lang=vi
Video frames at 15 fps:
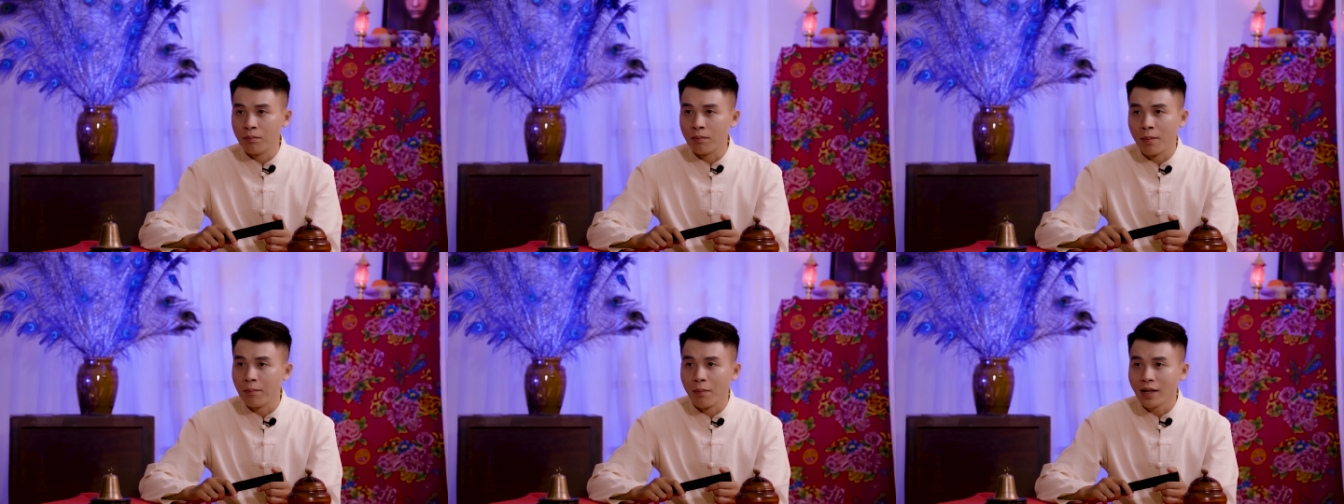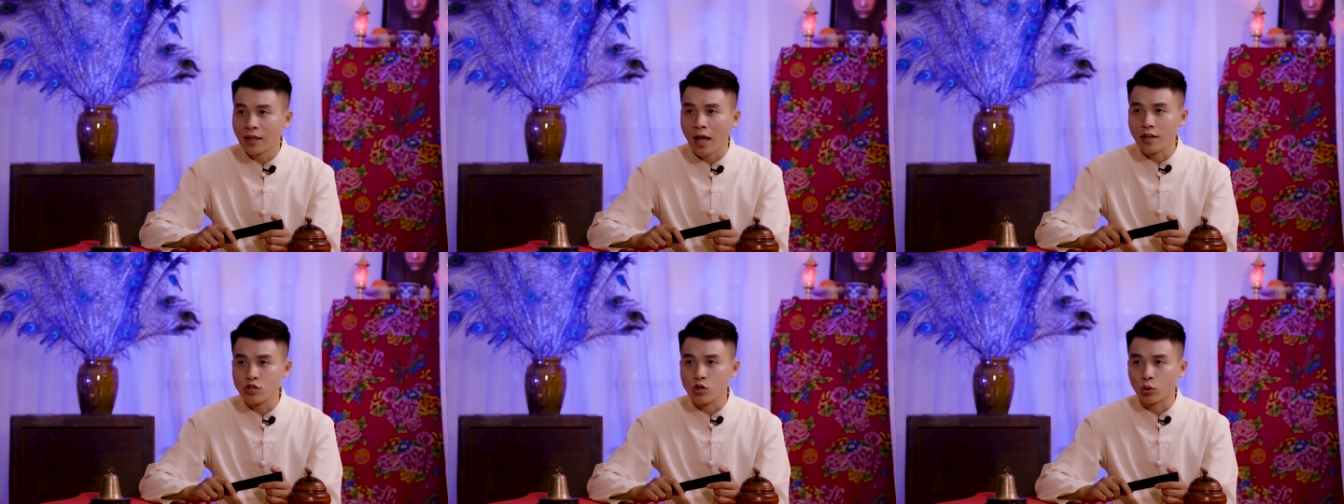Má
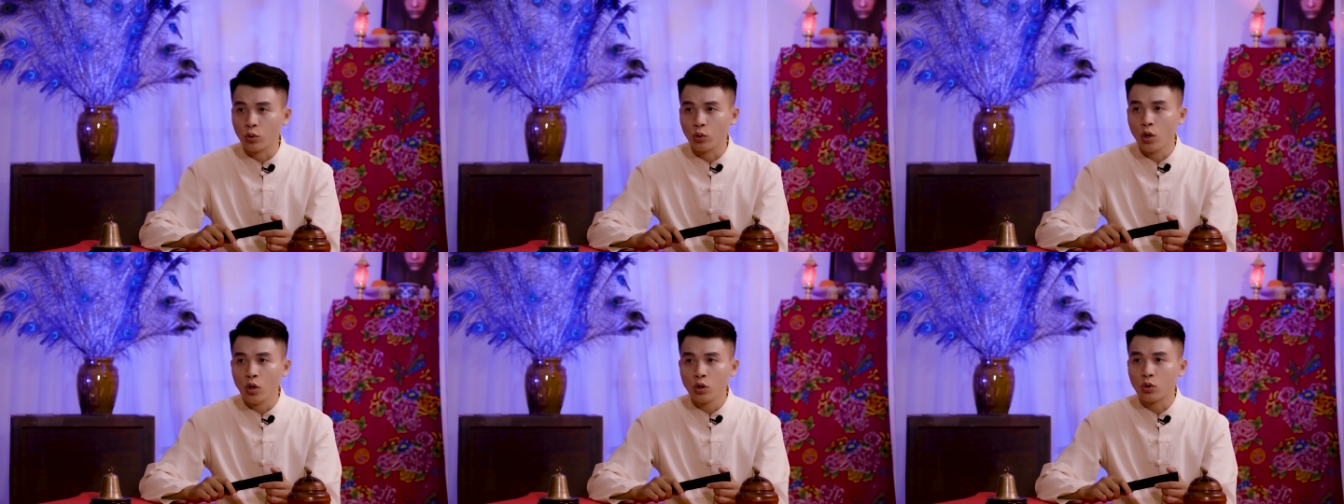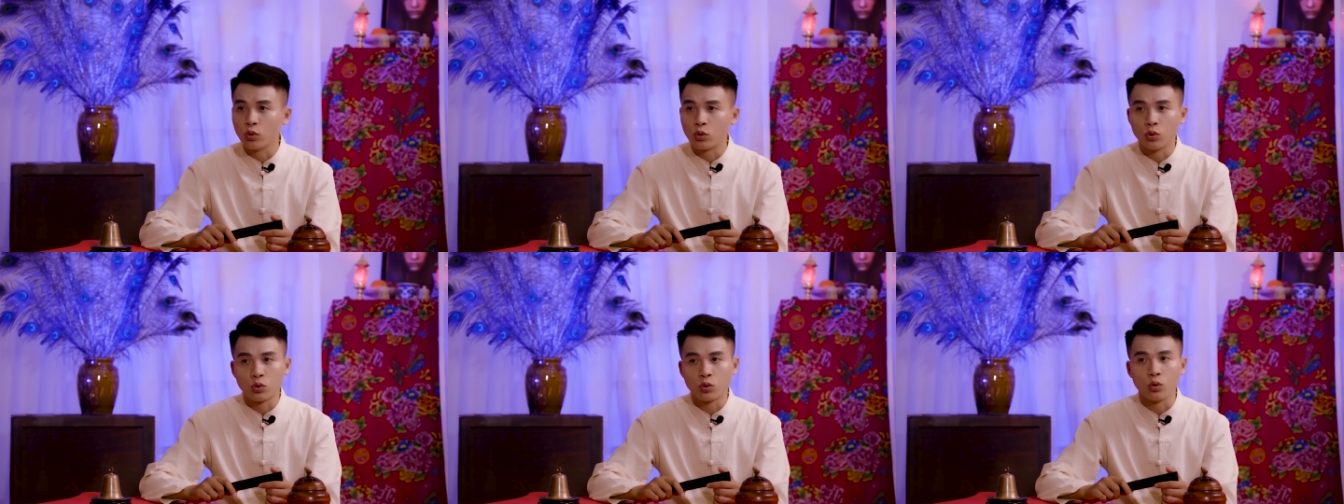thả cho
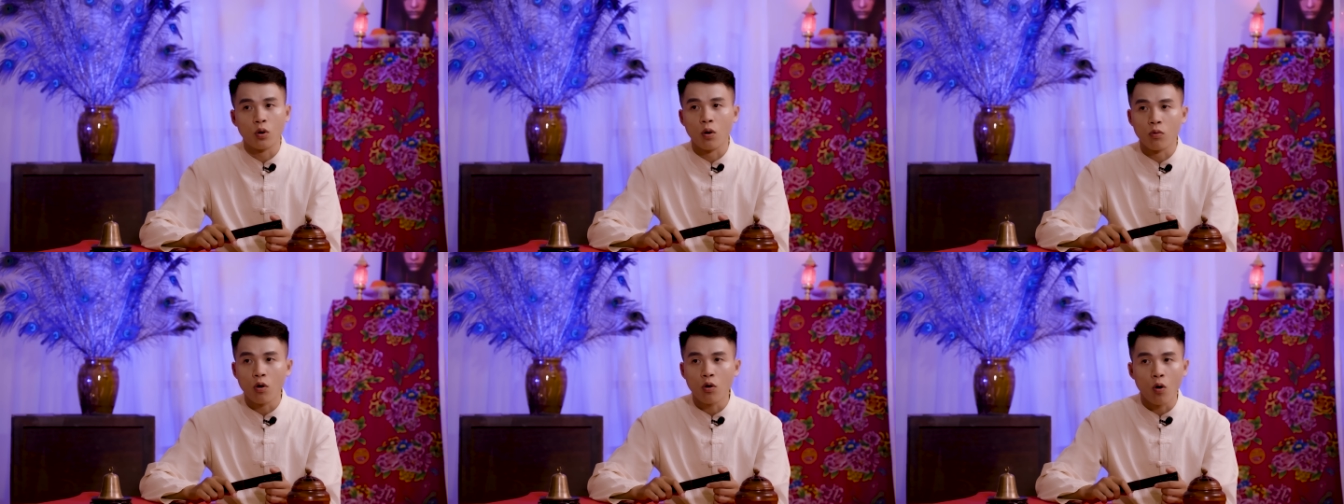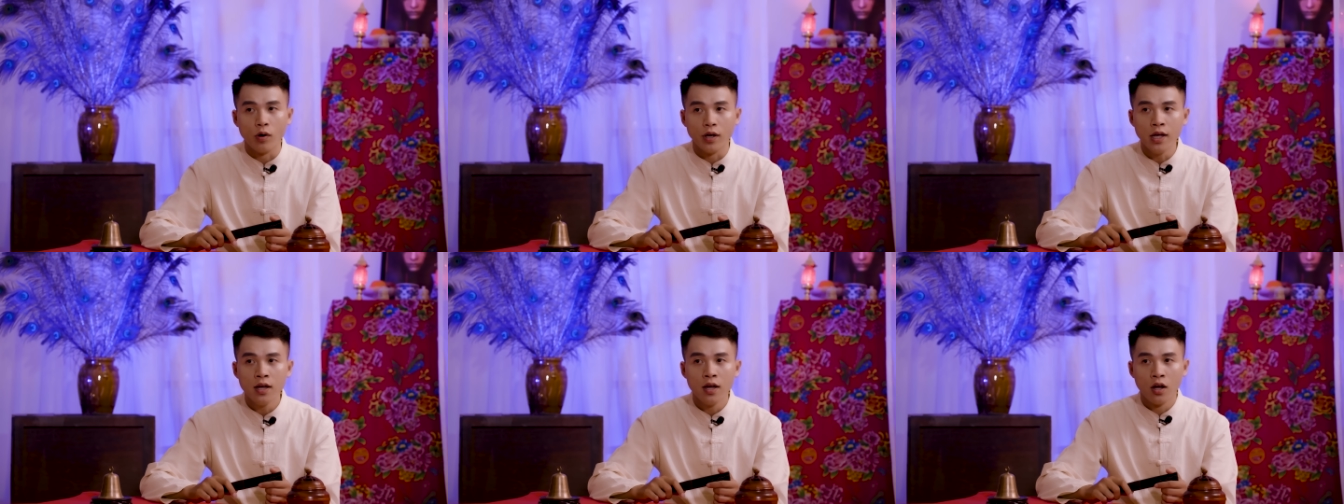tôi không có cố
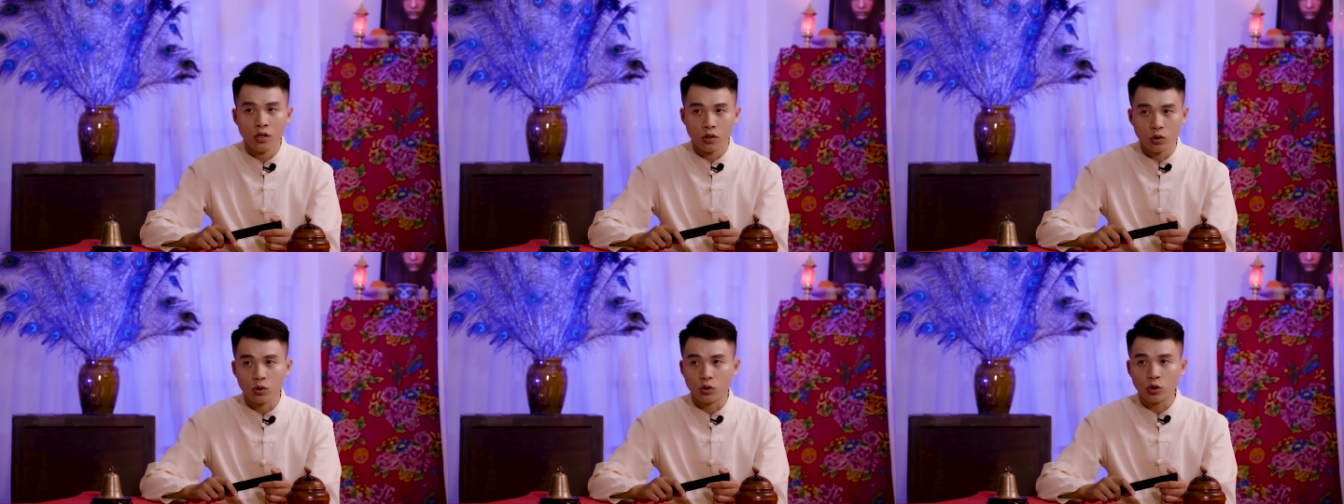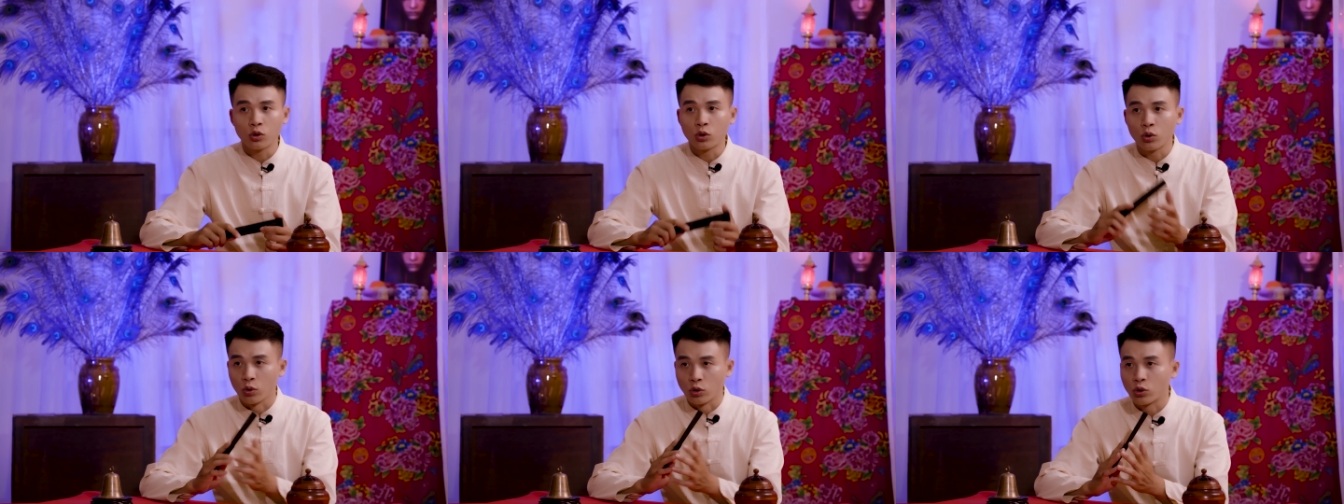ý,
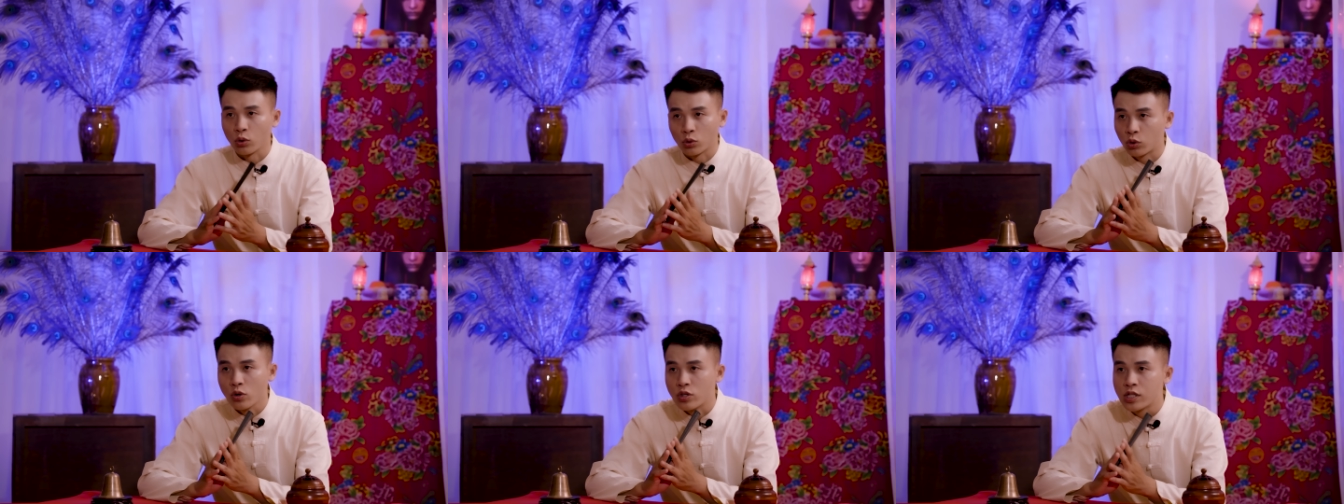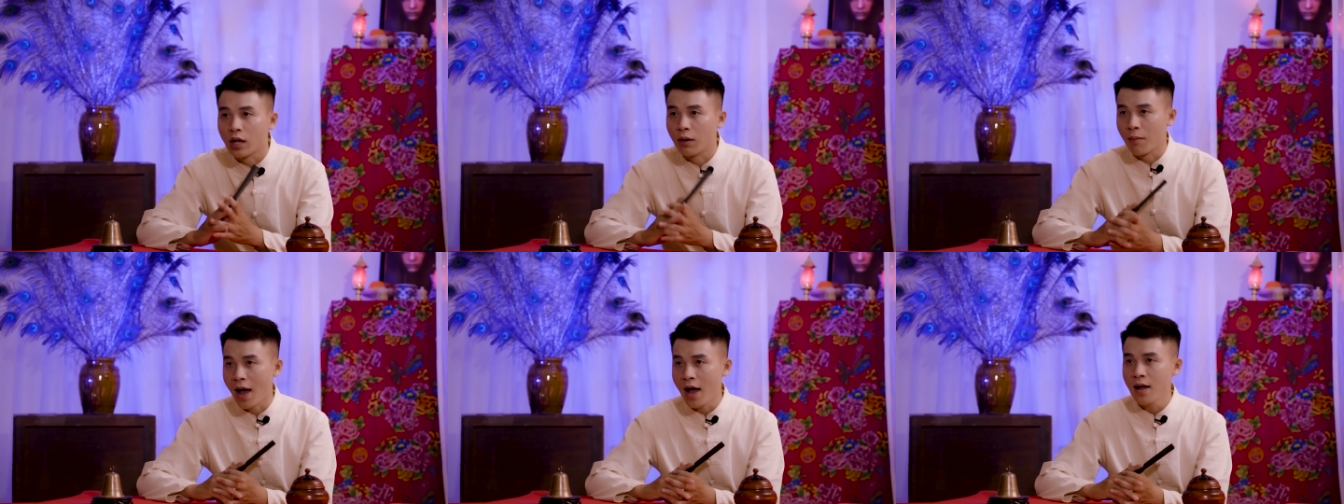tôi
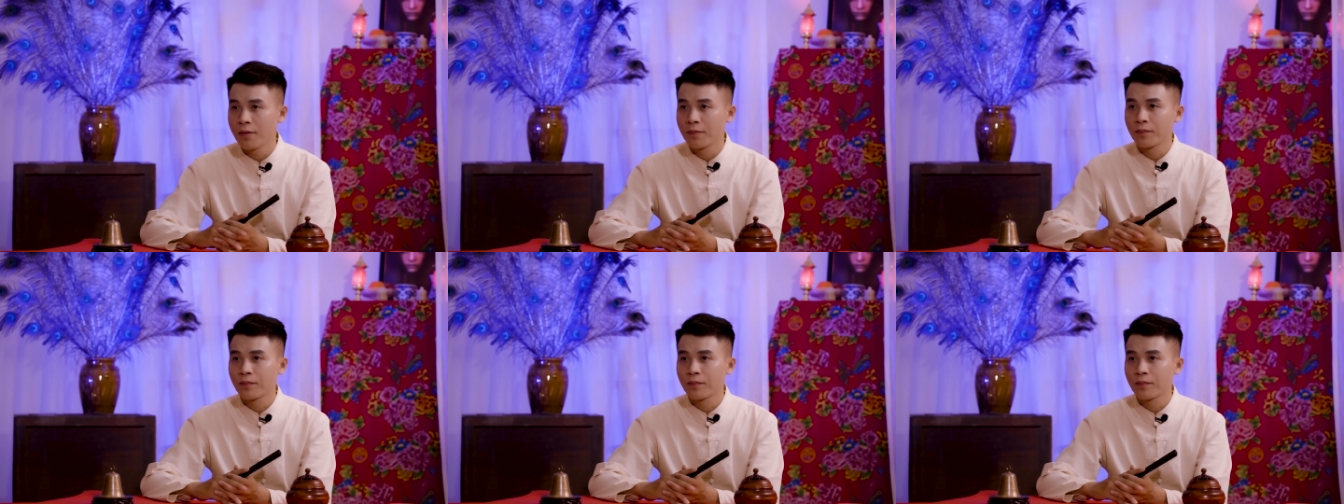xin má.